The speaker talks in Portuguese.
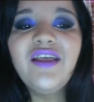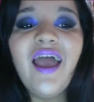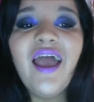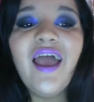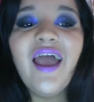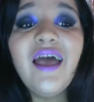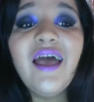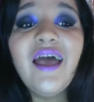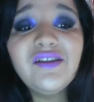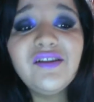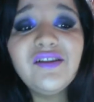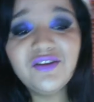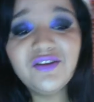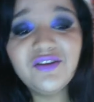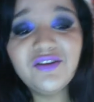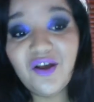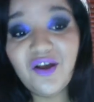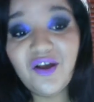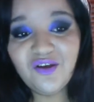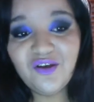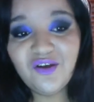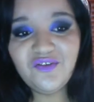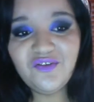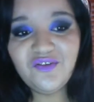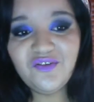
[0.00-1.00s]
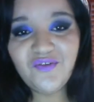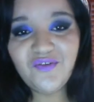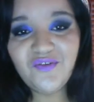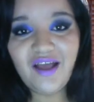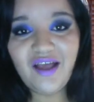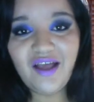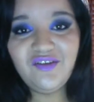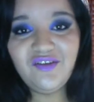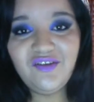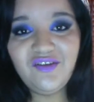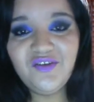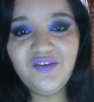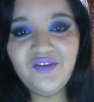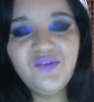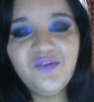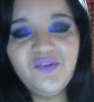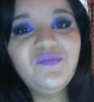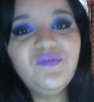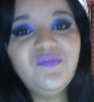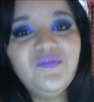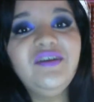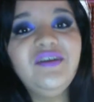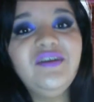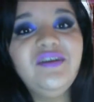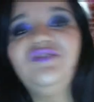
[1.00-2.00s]
é só continuar assistindo o
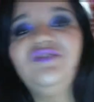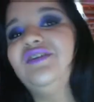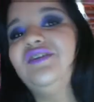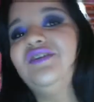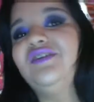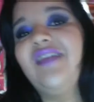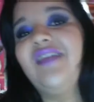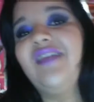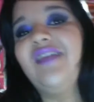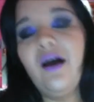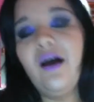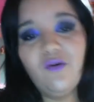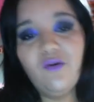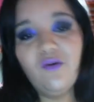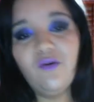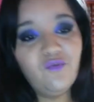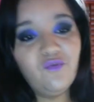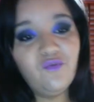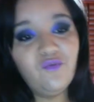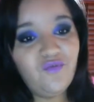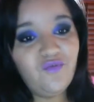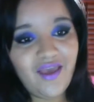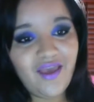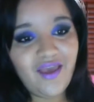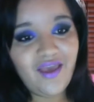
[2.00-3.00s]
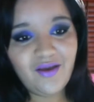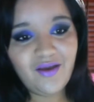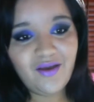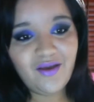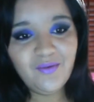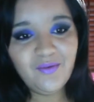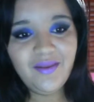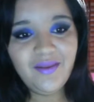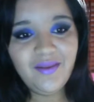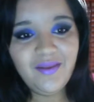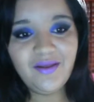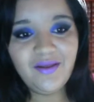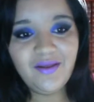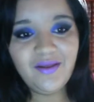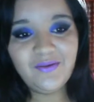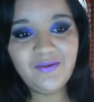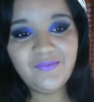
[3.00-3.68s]
vídeo. Então, vem comigo.